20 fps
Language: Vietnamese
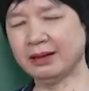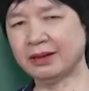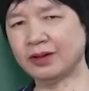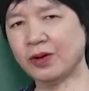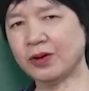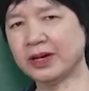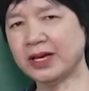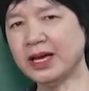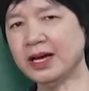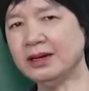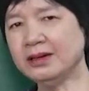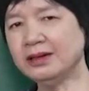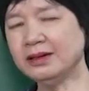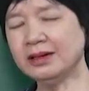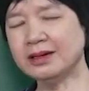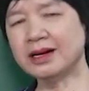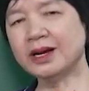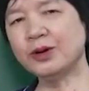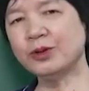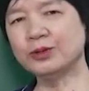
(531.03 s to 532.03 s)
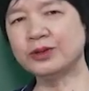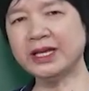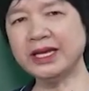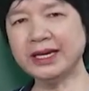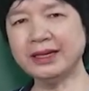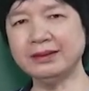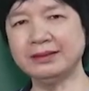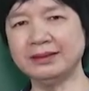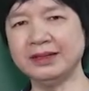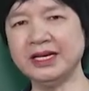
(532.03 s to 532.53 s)
có cái ấn tượng đầu
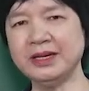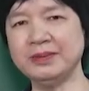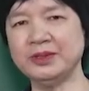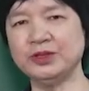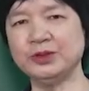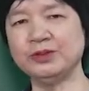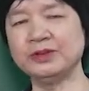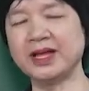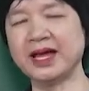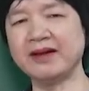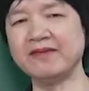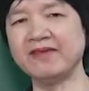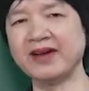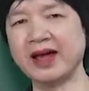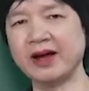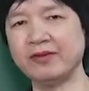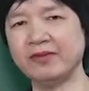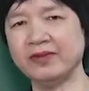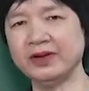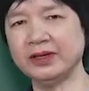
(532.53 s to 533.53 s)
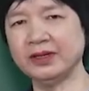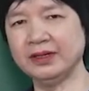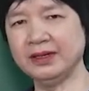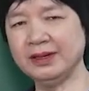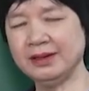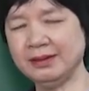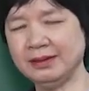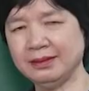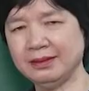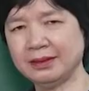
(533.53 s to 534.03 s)
tiên khi mà chúng ta vào
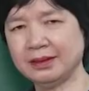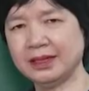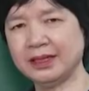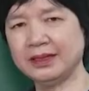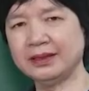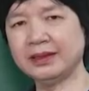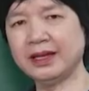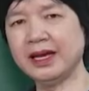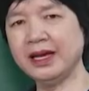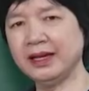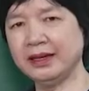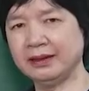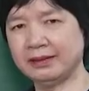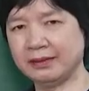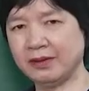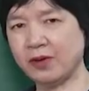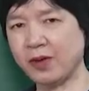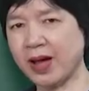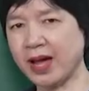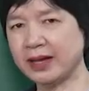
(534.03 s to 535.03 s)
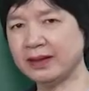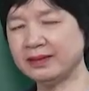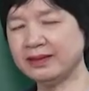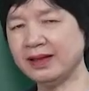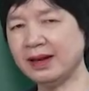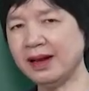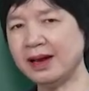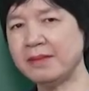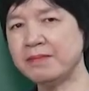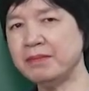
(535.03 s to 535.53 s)
với cái thể loại
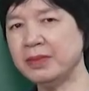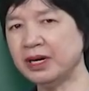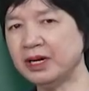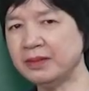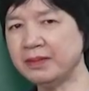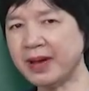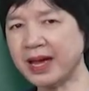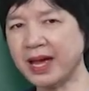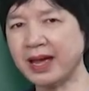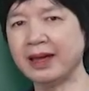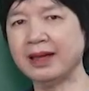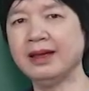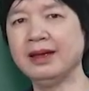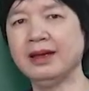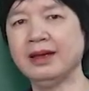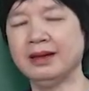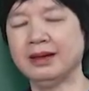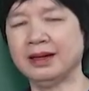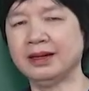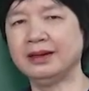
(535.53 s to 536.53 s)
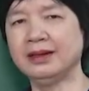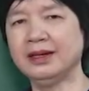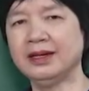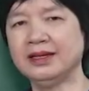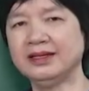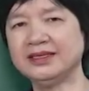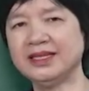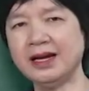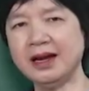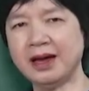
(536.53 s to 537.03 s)
rất là mới mẻ, à,
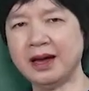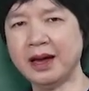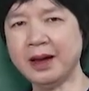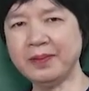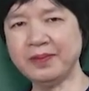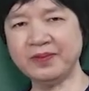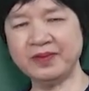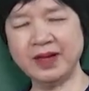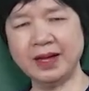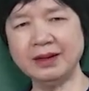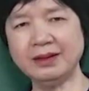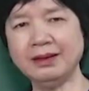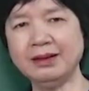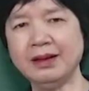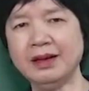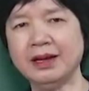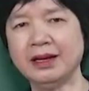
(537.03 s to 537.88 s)
rất là hấp dẫn,